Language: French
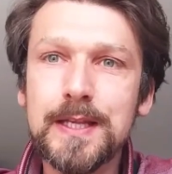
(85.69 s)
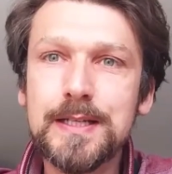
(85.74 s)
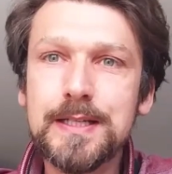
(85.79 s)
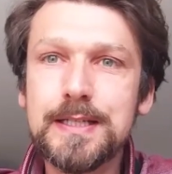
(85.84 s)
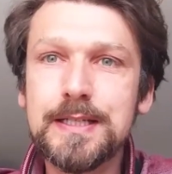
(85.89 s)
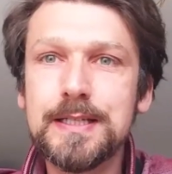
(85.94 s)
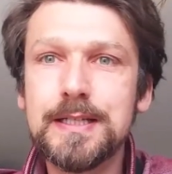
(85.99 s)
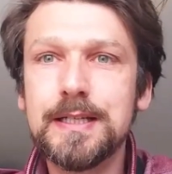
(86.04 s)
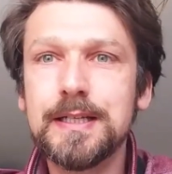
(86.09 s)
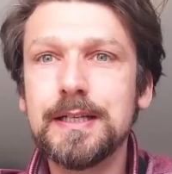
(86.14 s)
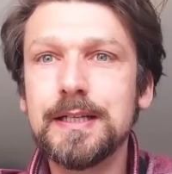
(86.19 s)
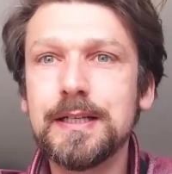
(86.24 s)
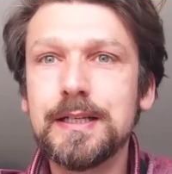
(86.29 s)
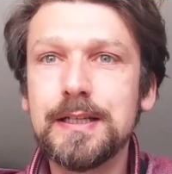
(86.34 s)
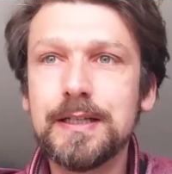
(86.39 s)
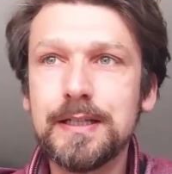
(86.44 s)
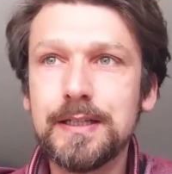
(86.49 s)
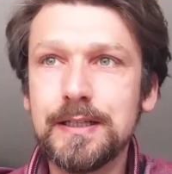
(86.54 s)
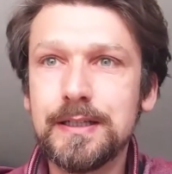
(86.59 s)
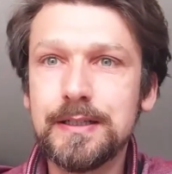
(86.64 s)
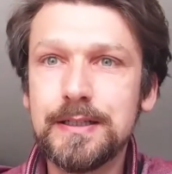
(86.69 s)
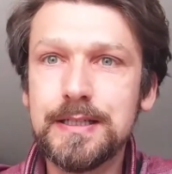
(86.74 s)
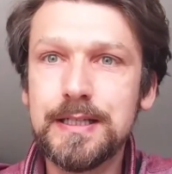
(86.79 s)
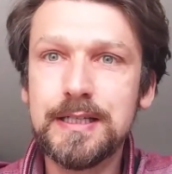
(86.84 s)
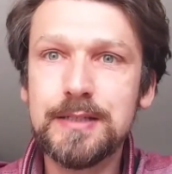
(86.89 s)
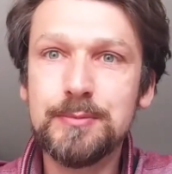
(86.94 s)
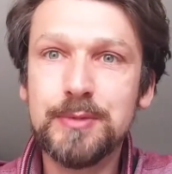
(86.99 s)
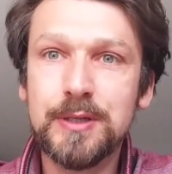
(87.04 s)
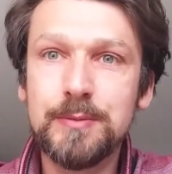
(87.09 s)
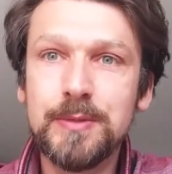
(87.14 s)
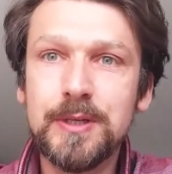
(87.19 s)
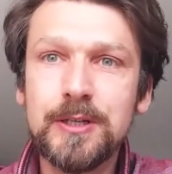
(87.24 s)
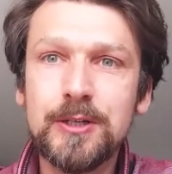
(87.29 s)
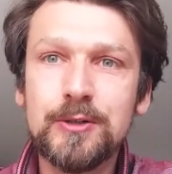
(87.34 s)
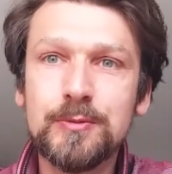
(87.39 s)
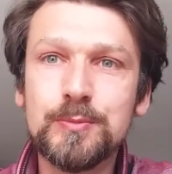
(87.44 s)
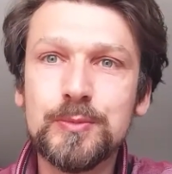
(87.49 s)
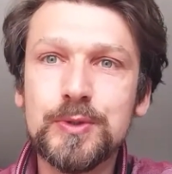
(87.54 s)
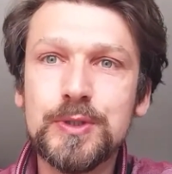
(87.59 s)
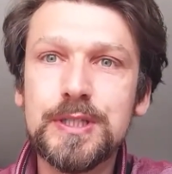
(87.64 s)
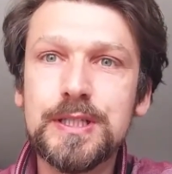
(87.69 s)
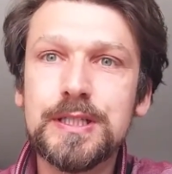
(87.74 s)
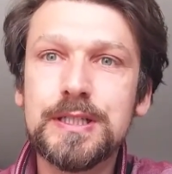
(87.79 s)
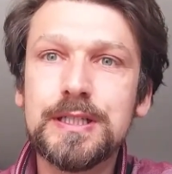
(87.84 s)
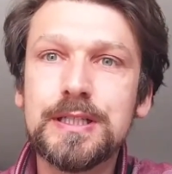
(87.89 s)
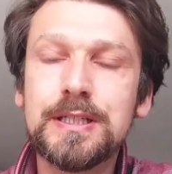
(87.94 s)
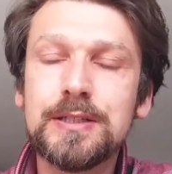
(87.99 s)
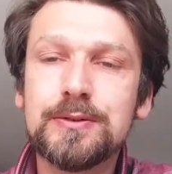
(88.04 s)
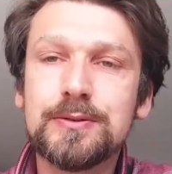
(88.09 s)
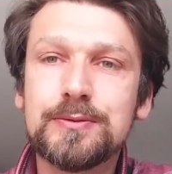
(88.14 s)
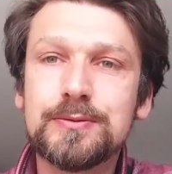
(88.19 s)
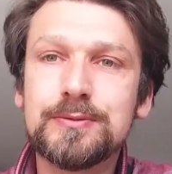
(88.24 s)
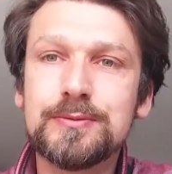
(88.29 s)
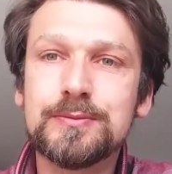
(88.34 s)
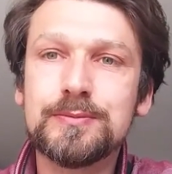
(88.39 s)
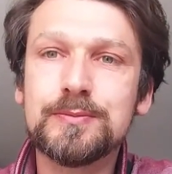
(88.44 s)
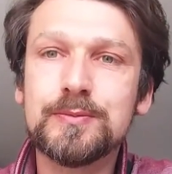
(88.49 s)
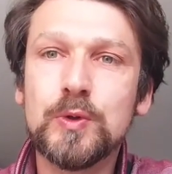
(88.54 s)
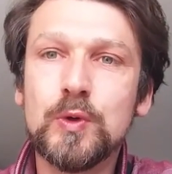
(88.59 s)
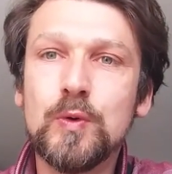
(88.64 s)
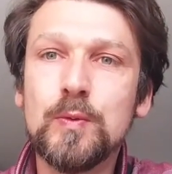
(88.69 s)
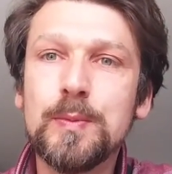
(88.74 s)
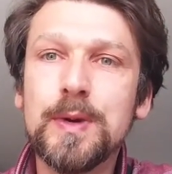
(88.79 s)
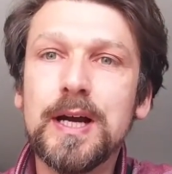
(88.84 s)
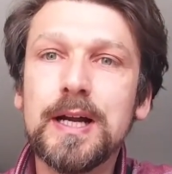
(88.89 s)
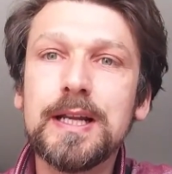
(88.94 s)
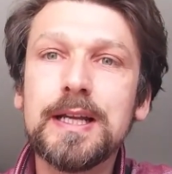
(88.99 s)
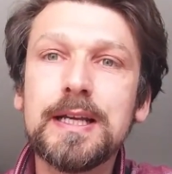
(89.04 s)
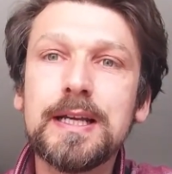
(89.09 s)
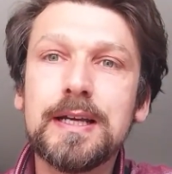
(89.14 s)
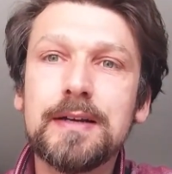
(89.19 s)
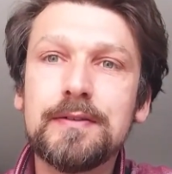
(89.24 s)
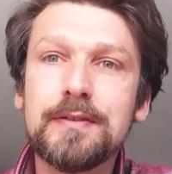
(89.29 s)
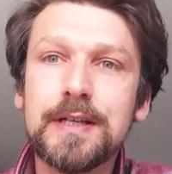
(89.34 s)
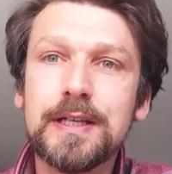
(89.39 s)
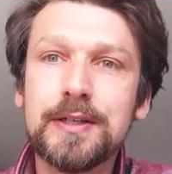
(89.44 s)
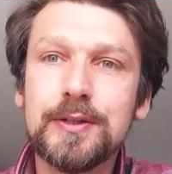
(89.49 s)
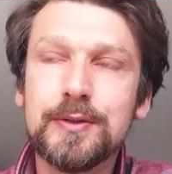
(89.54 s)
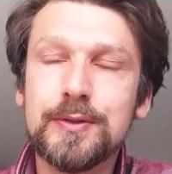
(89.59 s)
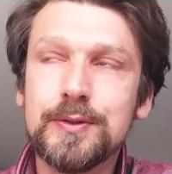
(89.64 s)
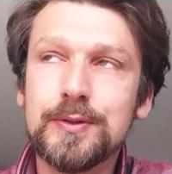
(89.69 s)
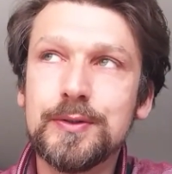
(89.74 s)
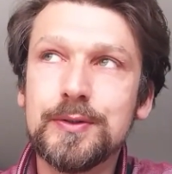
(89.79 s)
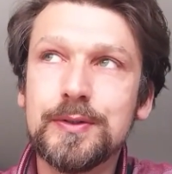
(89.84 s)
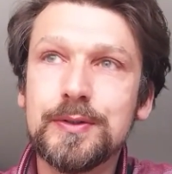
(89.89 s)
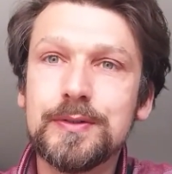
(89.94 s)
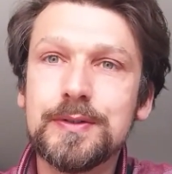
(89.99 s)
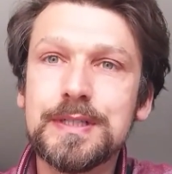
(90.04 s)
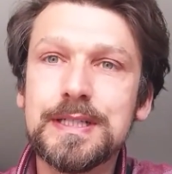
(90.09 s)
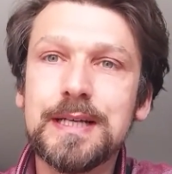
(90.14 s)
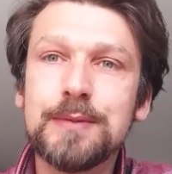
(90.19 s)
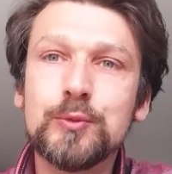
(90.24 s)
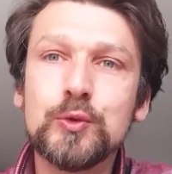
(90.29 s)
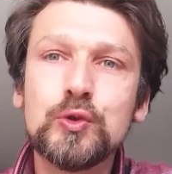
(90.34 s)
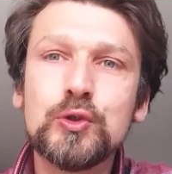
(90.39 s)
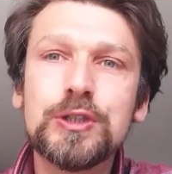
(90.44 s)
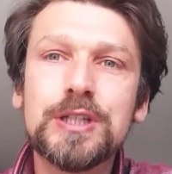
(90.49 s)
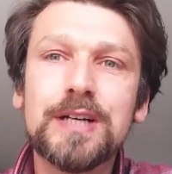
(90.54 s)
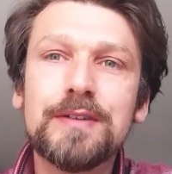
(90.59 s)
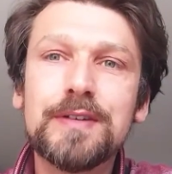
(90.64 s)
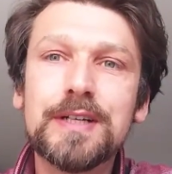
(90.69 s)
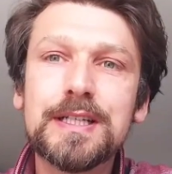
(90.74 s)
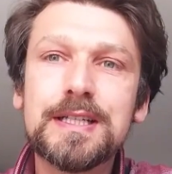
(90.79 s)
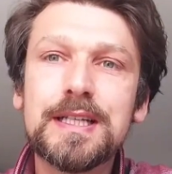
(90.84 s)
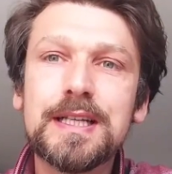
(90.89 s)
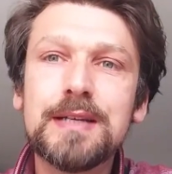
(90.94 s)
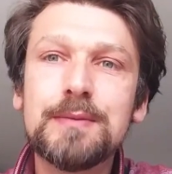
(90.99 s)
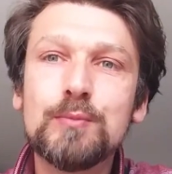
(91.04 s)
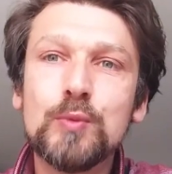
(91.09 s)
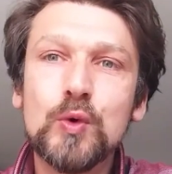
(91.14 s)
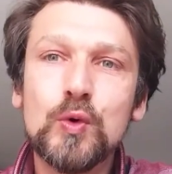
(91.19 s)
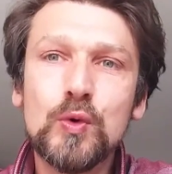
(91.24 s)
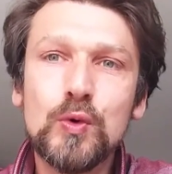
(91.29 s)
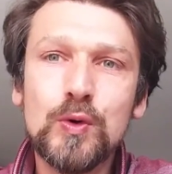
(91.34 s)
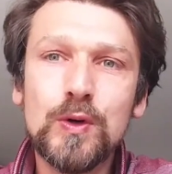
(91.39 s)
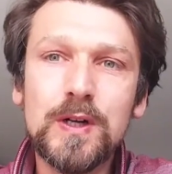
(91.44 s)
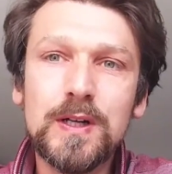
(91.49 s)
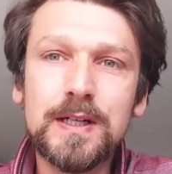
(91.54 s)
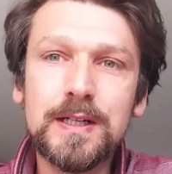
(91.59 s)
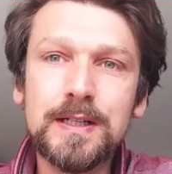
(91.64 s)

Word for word: C'est s'exprimer comme si on, parlait avec euh, sa bouche, avec des mots.